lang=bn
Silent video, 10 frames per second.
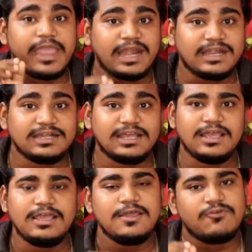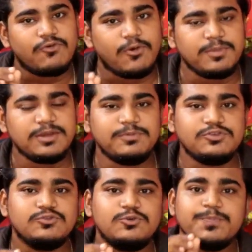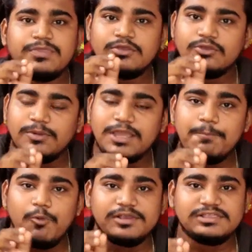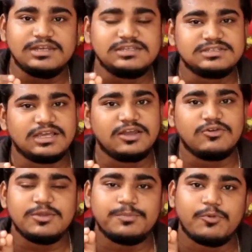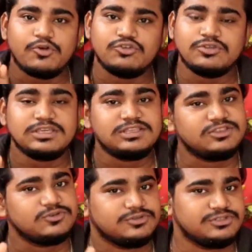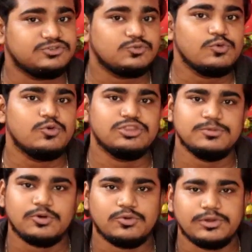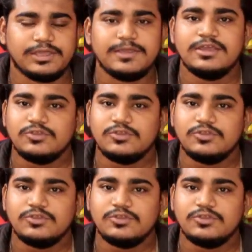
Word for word: একটা ফর্মের পিছু তোমাকে পঁয়তাল্লিশ টাকা করে পর্ষদকে দিতে হচ্ছে স্কুল কর্তৃপক্ষকে